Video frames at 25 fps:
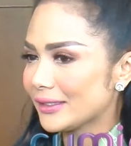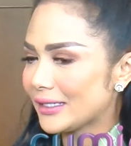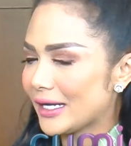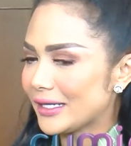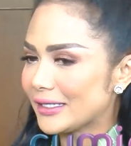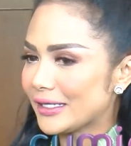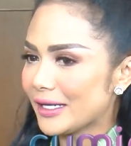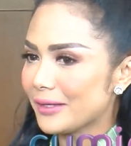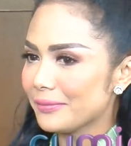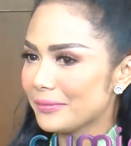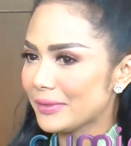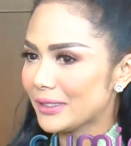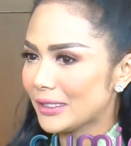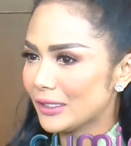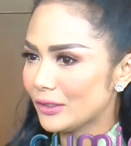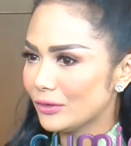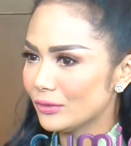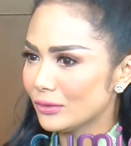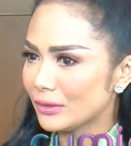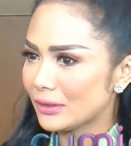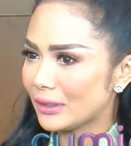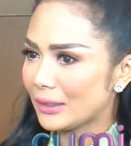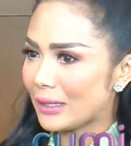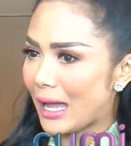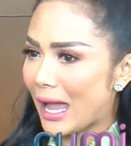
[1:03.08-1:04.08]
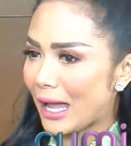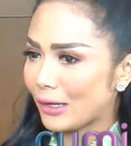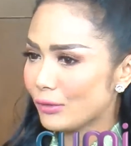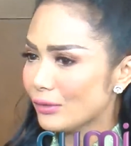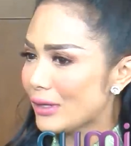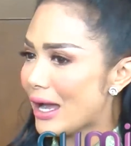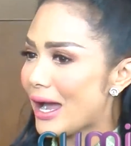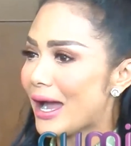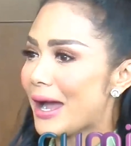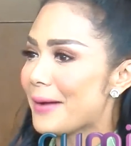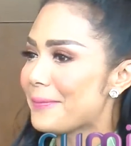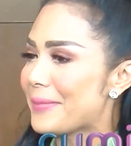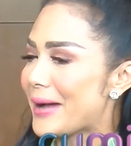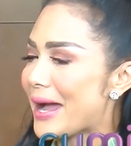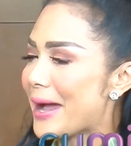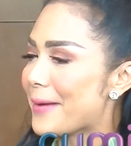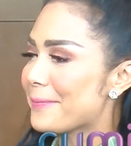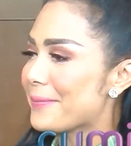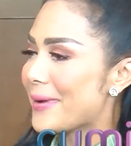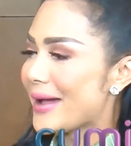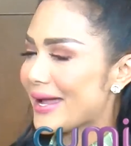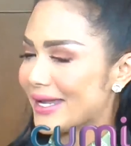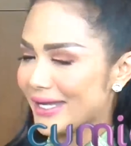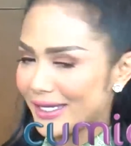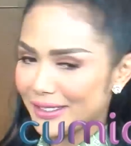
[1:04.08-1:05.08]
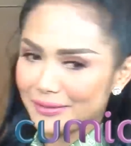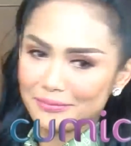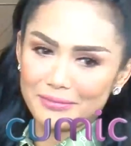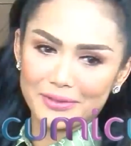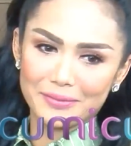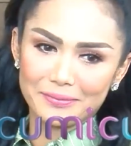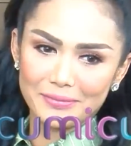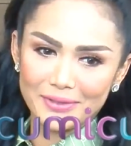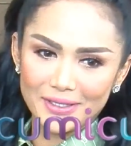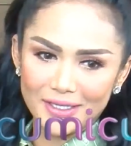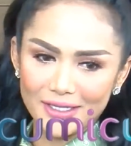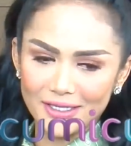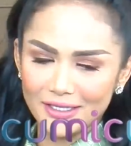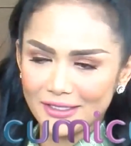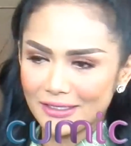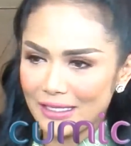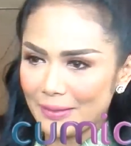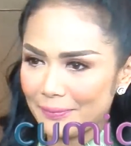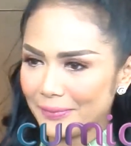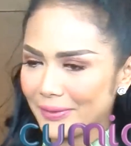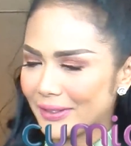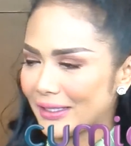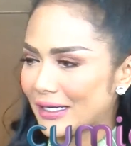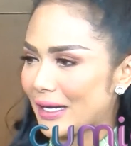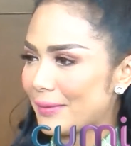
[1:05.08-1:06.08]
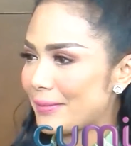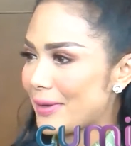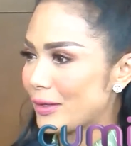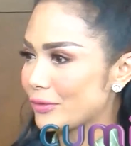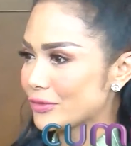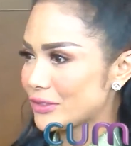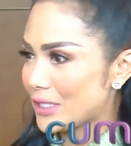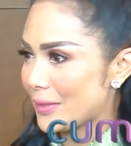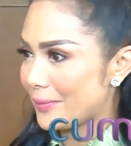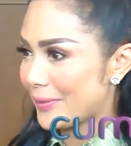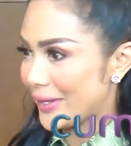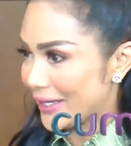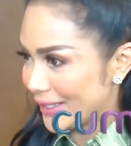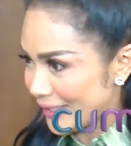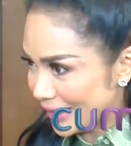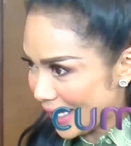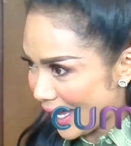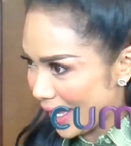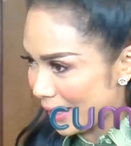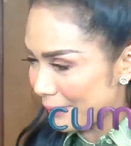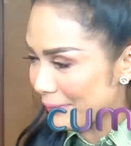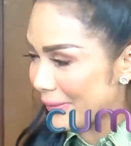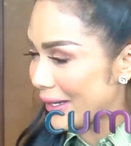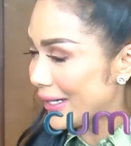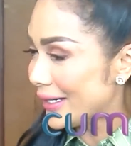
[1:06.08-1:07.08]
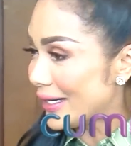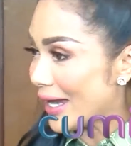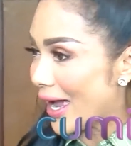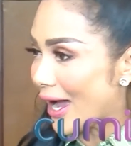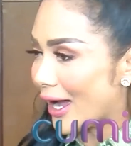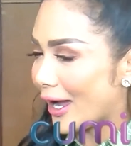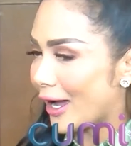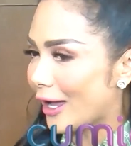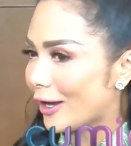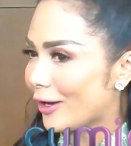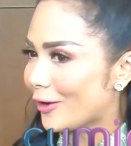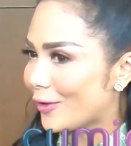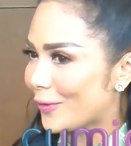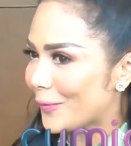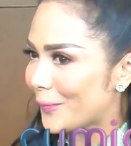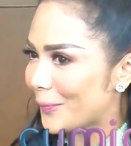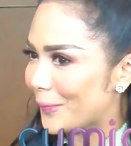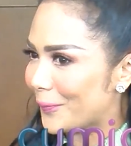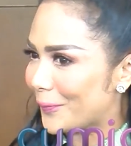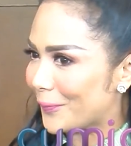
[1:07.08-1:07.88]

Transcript: dan dia mengeluh aku nggak ngapa-ngapain Mimi tapi kenapa aku capek iya beda kalau